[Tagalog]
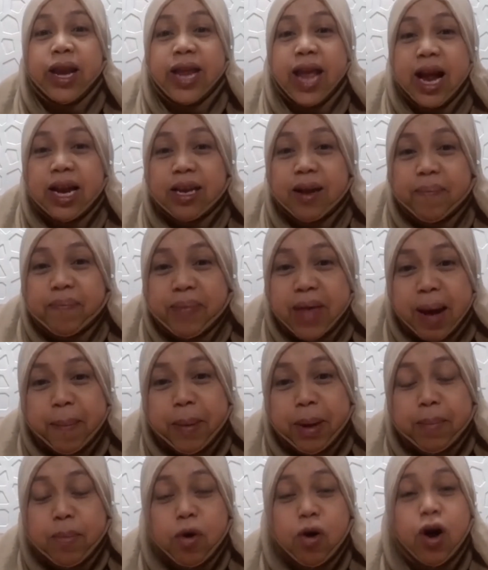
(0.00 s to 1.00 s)
niya ang
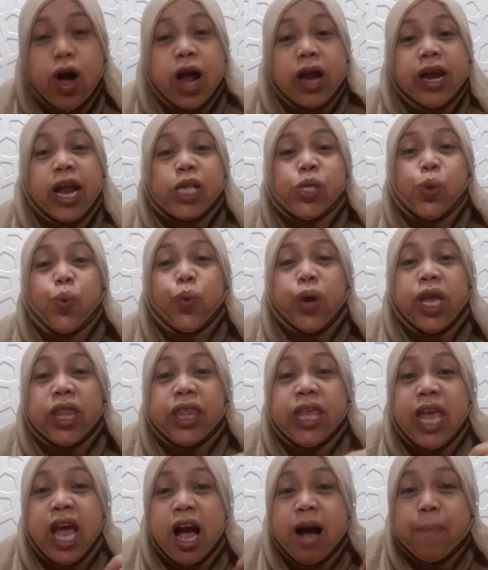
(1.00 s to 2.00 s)
damdamin mo, nasungkit
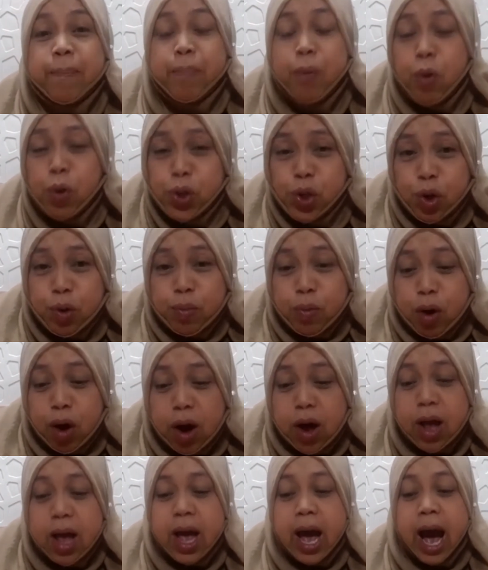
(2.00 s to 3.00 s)
niya ang puso
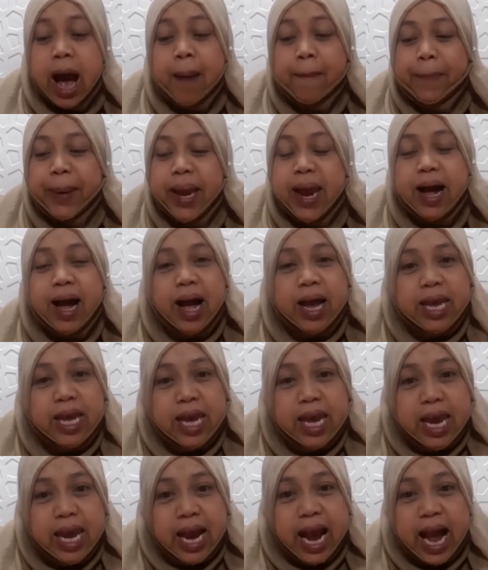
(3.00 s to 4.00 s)
mo, ang
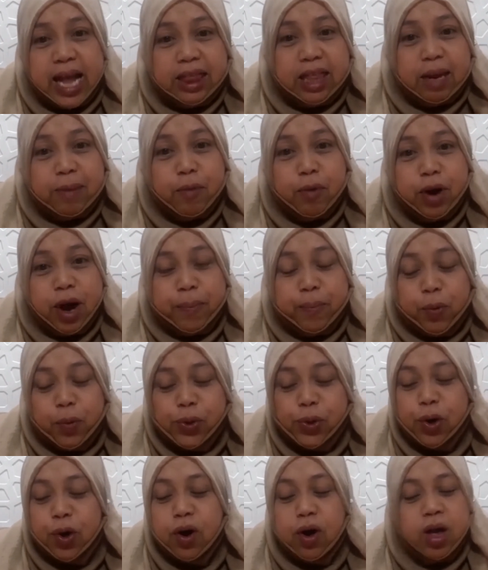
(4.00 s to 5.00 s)
pinakaingatan mo na
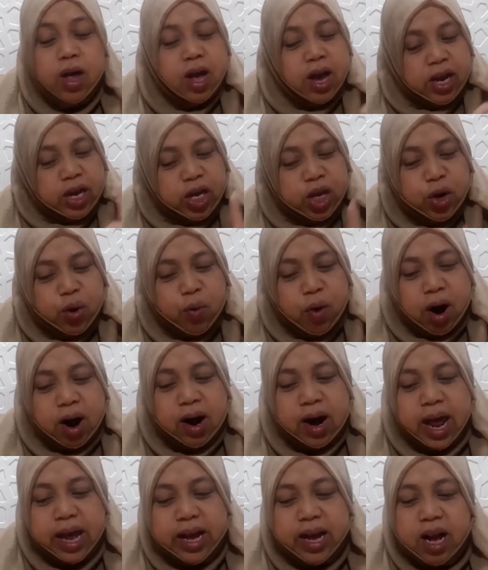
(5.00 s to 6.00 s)
puso, you are
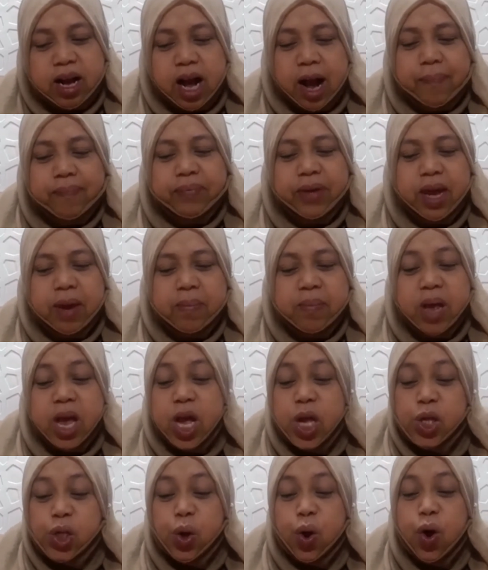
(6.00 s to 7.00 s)
like a captain.
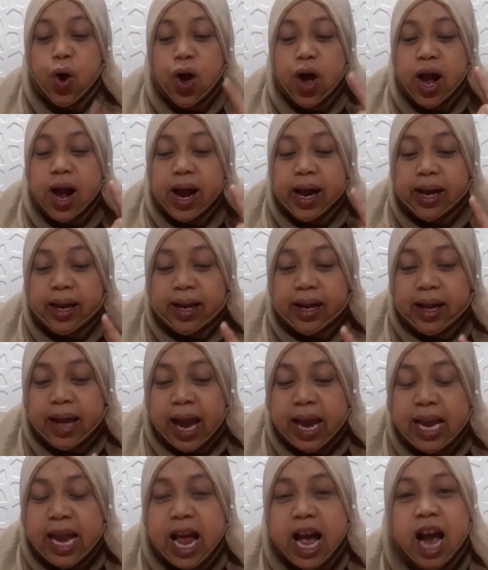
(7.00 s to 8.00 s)
So,
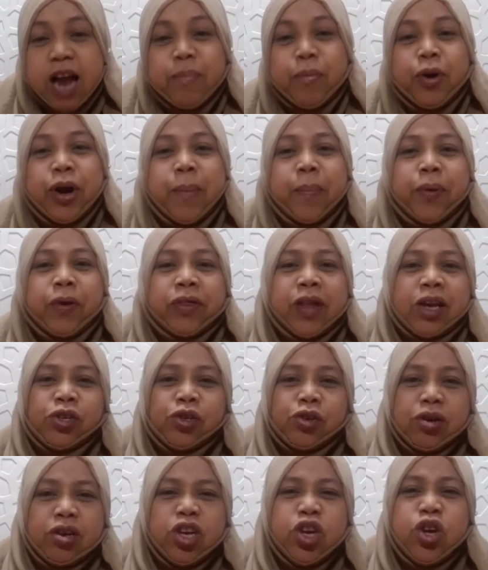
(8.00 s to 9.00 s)
kailangan mo ng
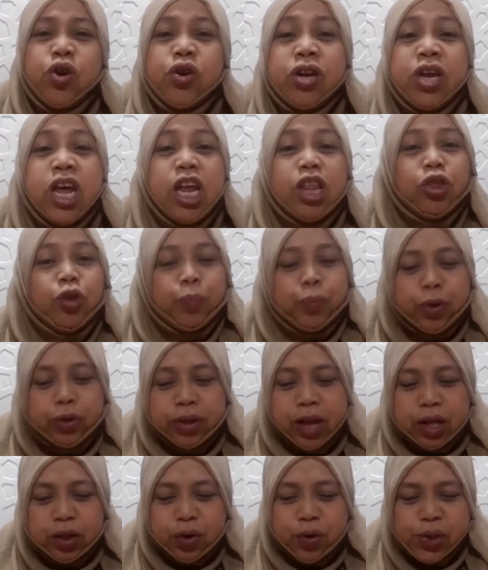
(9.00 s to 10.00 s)
protection. You need to
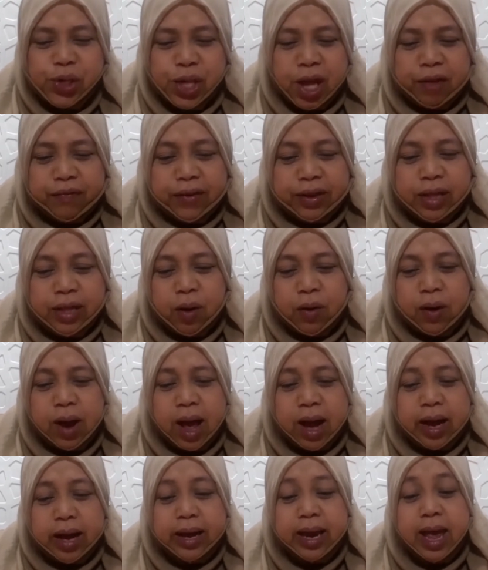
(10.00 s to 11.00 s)
protect yourself at
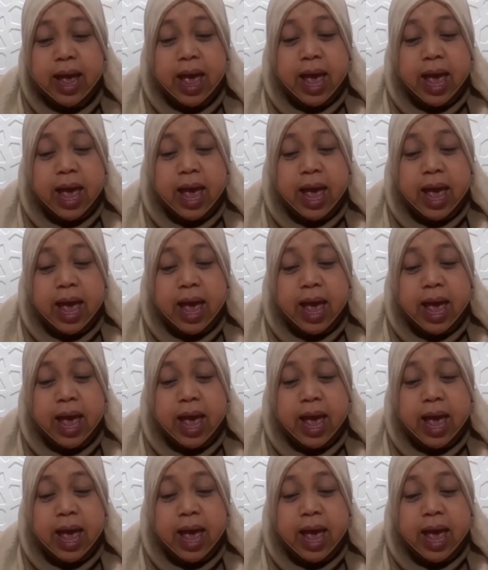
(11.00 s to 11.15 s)
akulakan.